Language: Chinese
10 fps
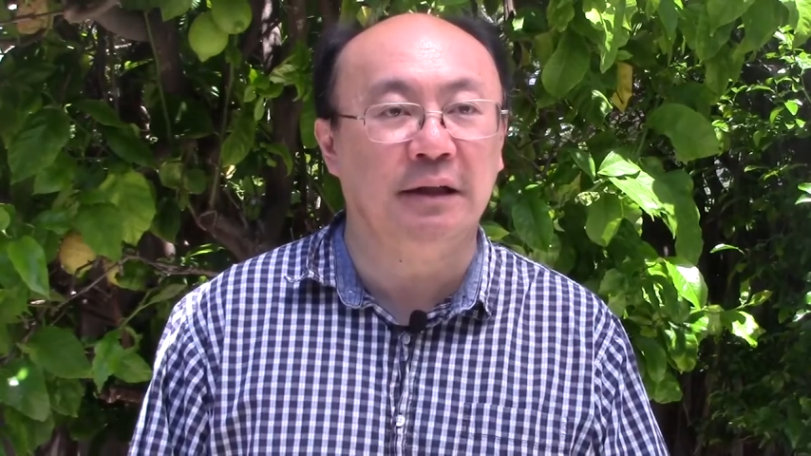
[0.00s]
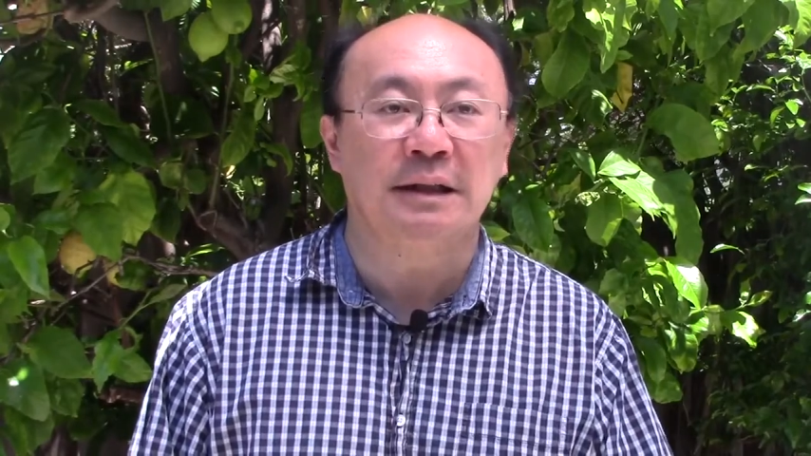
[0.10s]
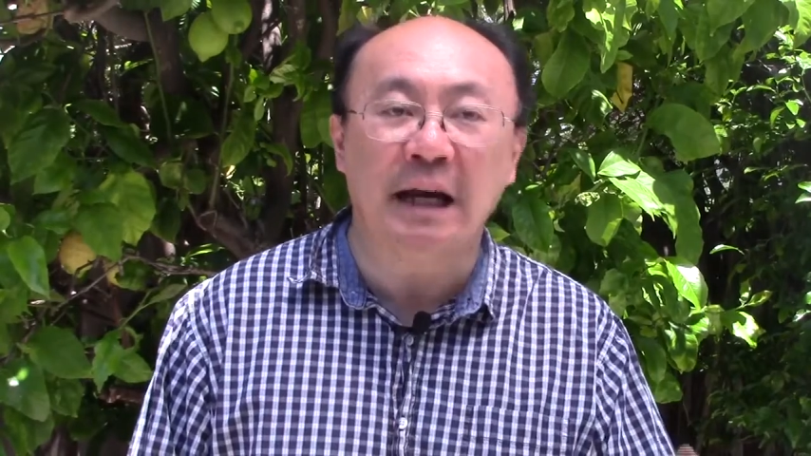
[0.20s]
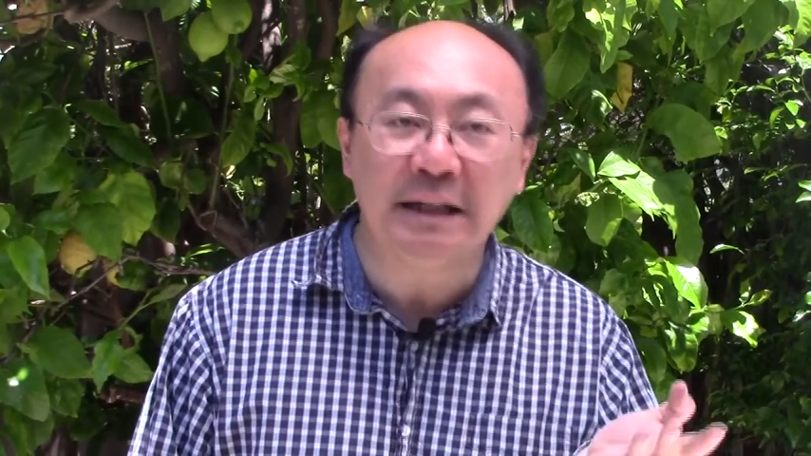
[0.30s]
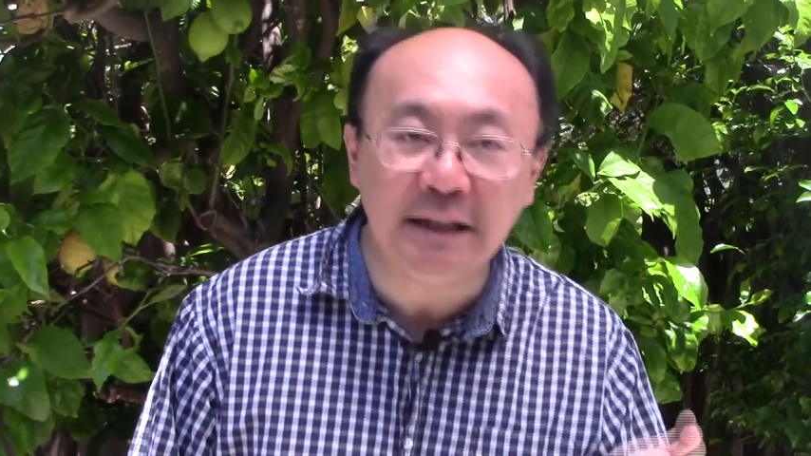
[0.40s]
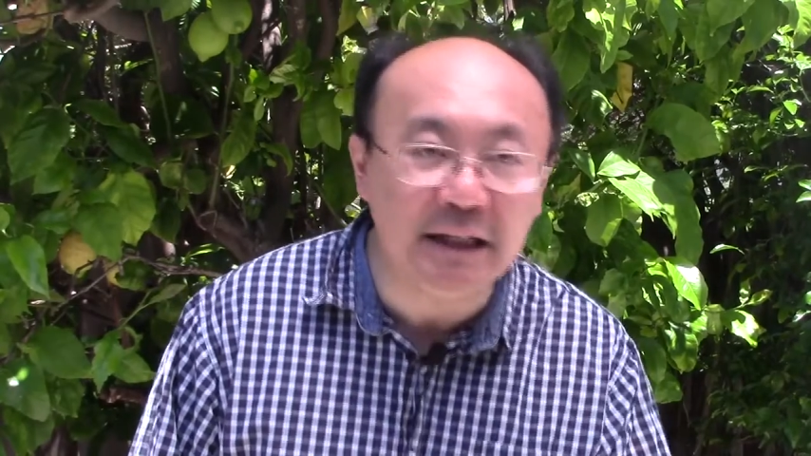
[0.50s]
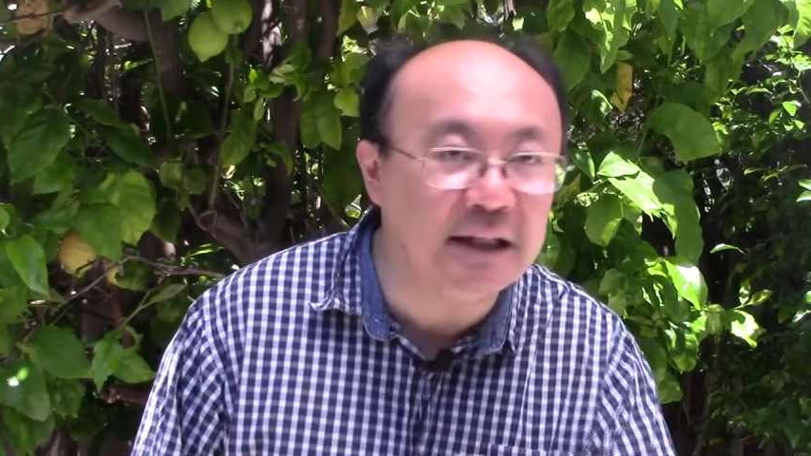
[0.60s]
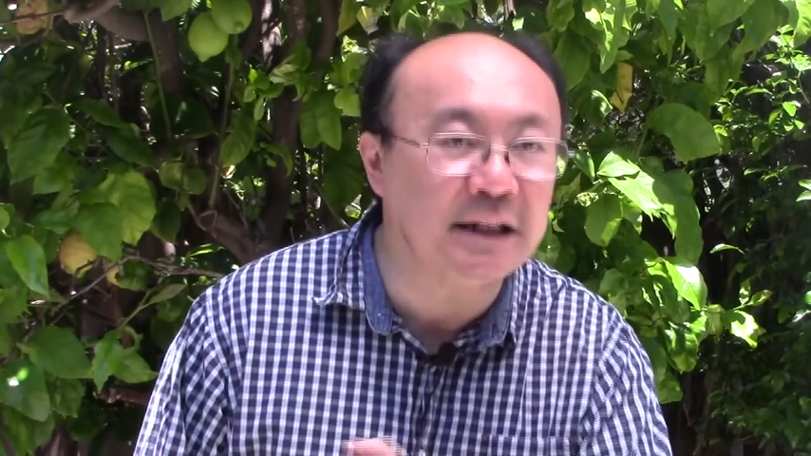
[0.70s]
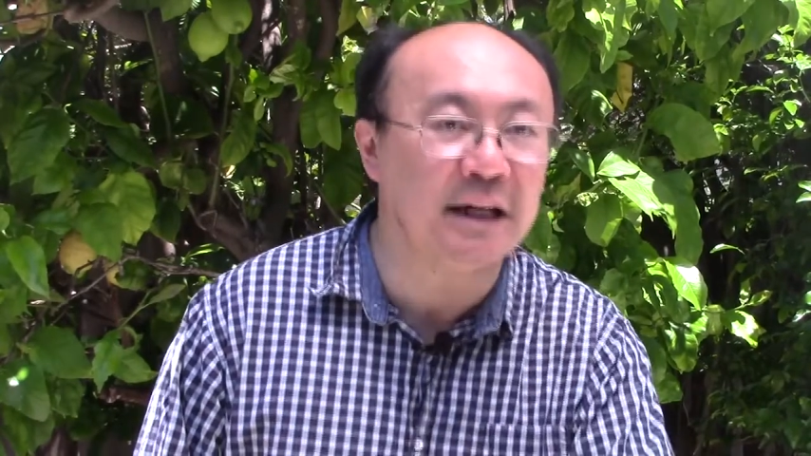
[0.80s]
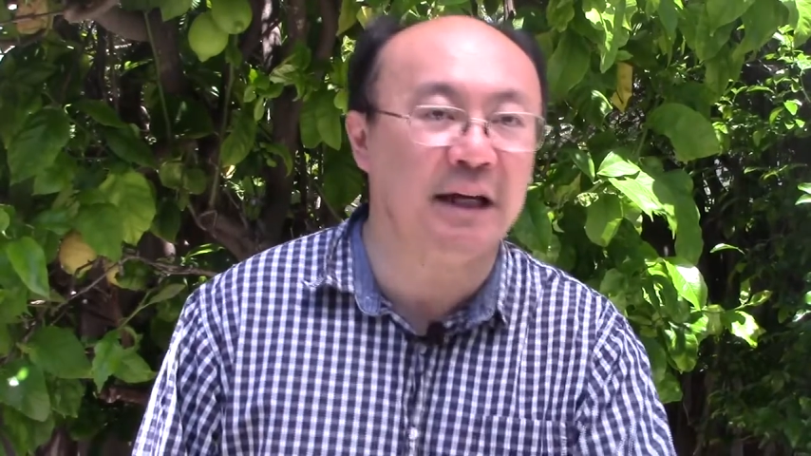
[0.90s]
在
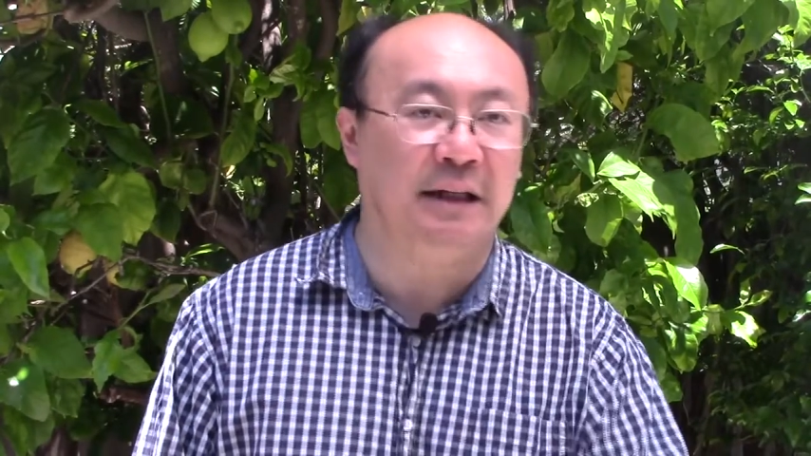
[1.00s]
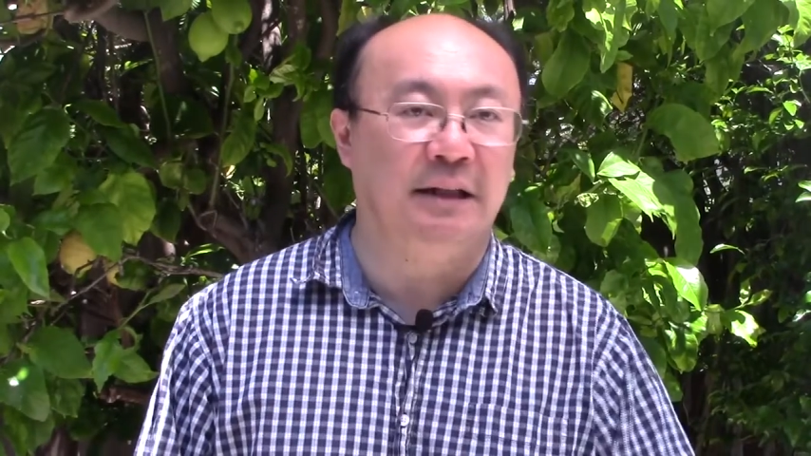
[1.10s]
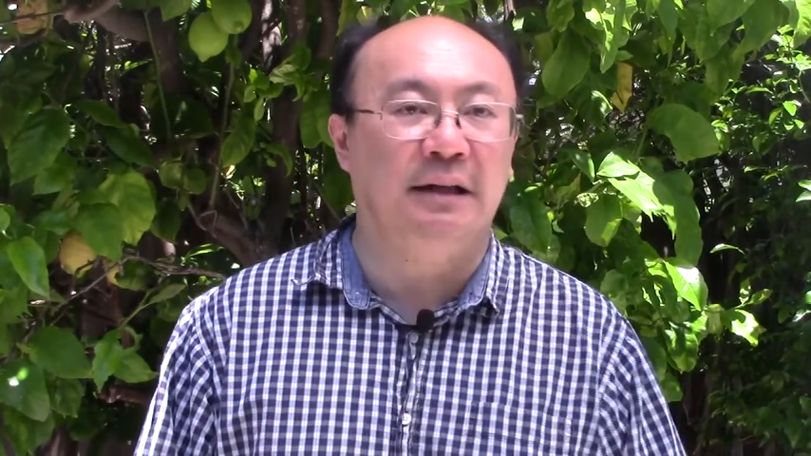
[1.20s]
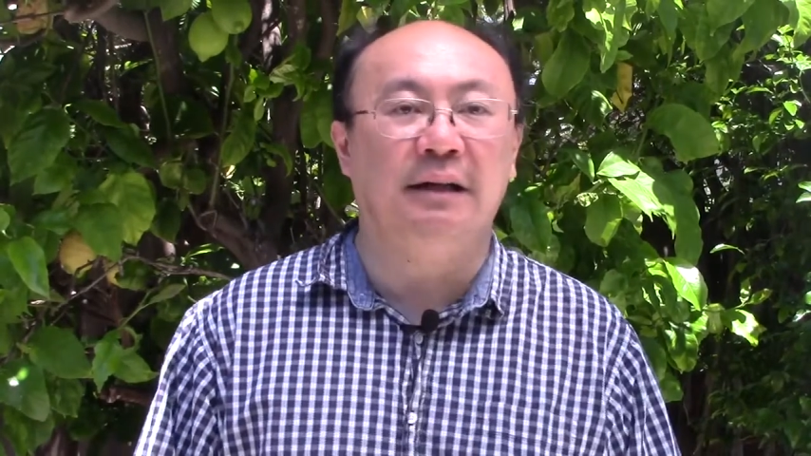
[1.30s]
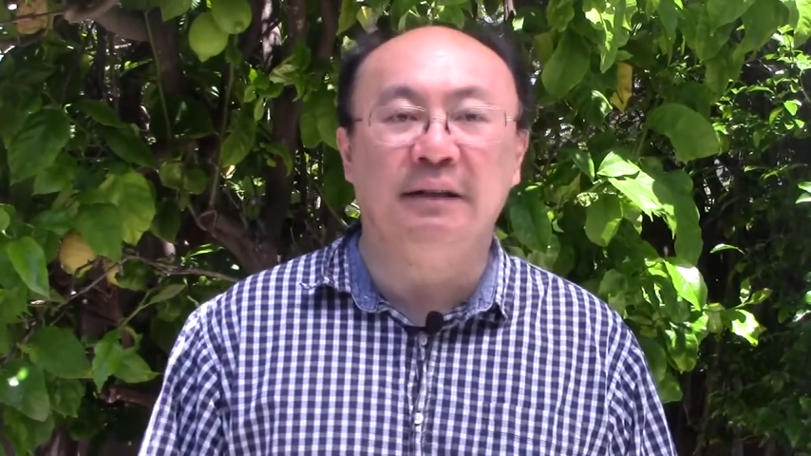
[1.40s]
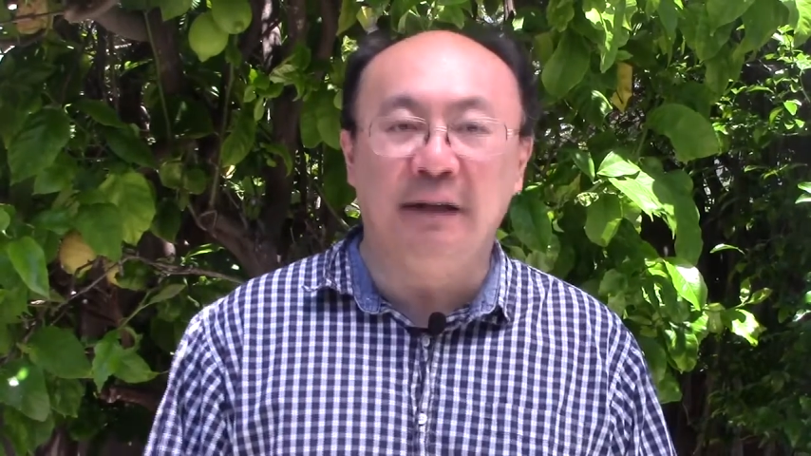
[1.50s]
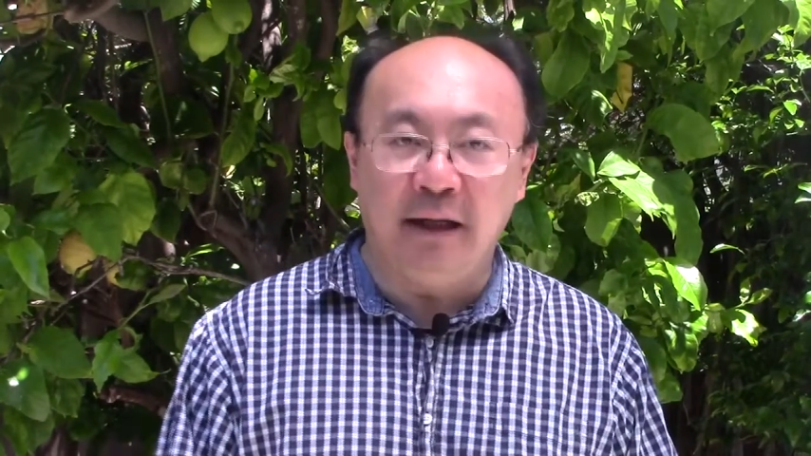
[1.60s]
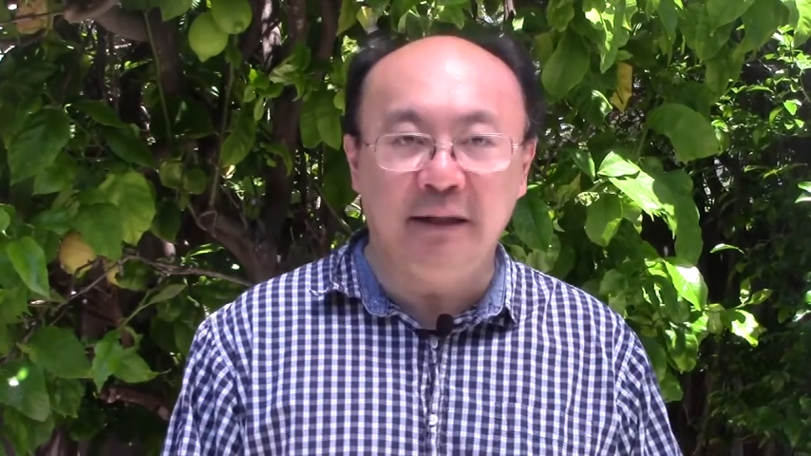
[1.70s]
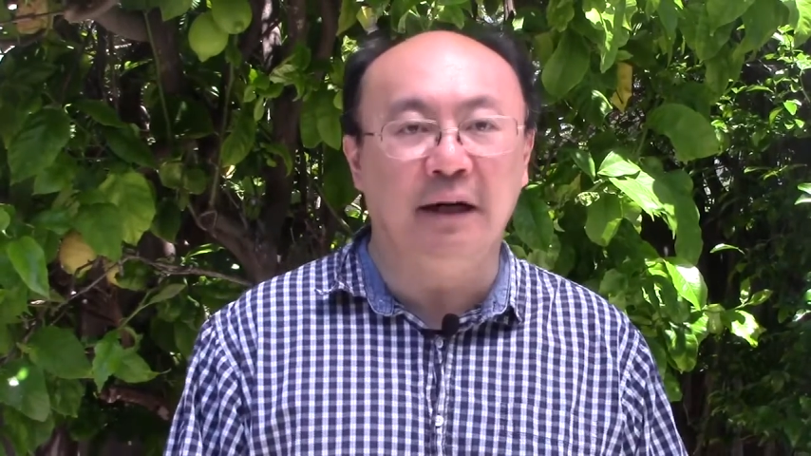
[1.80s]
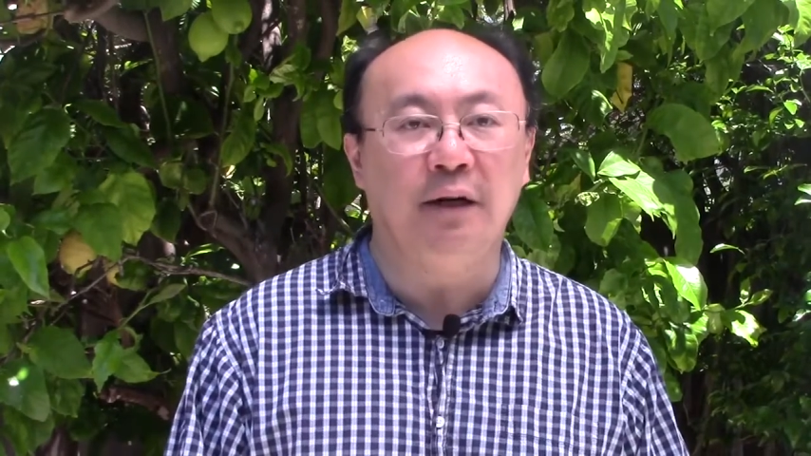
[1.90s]
今天
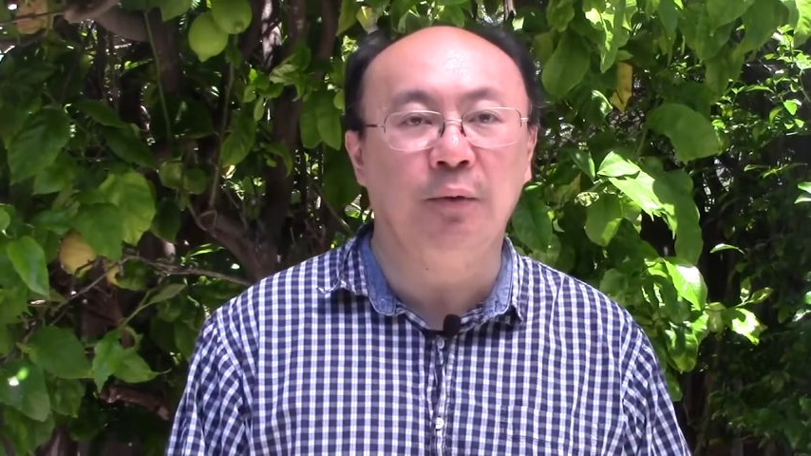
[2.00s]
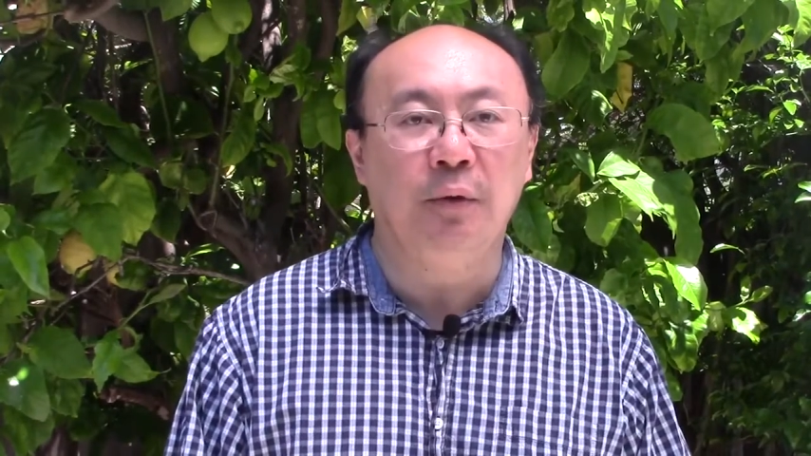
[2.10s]
仍然